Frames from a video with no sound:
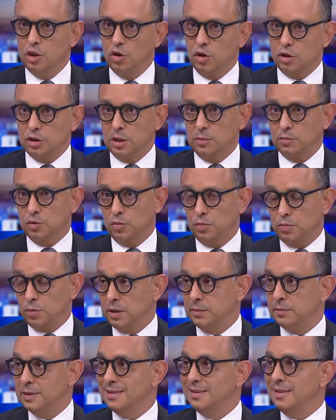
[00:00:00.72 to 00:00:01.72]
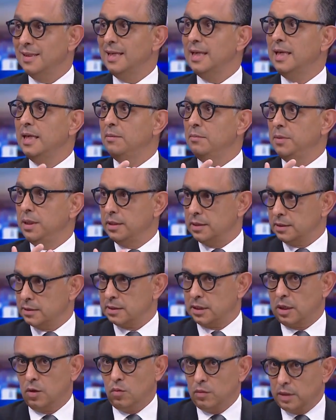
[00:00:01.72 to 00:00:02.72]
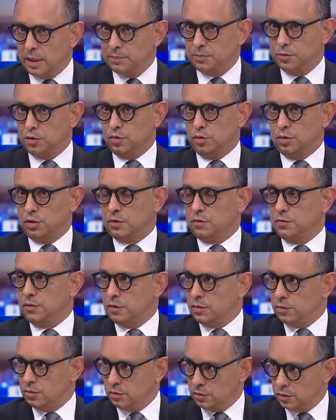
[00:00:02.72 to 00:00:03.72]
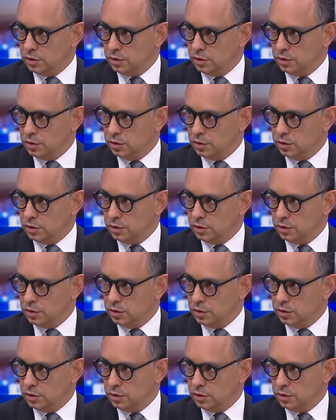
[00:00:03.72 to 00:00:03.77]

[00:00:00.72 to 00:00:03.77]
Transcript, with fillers: Nós temos um problema de emigração, há pessoas que vão,